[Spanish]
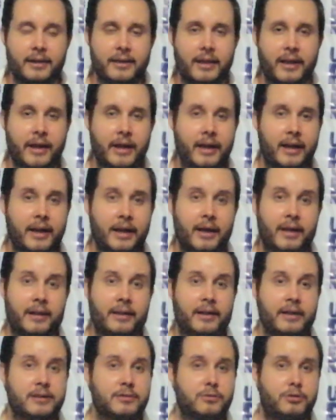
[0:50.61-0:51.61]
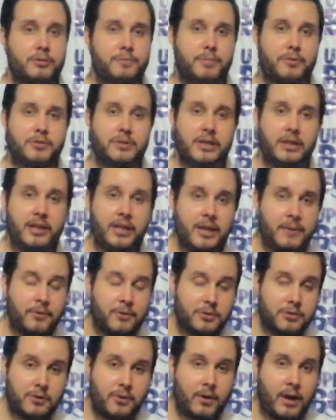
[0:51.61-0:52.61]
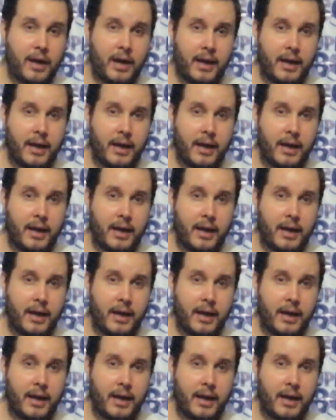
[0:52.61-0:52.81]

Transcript: de, estos positivos, ¿no?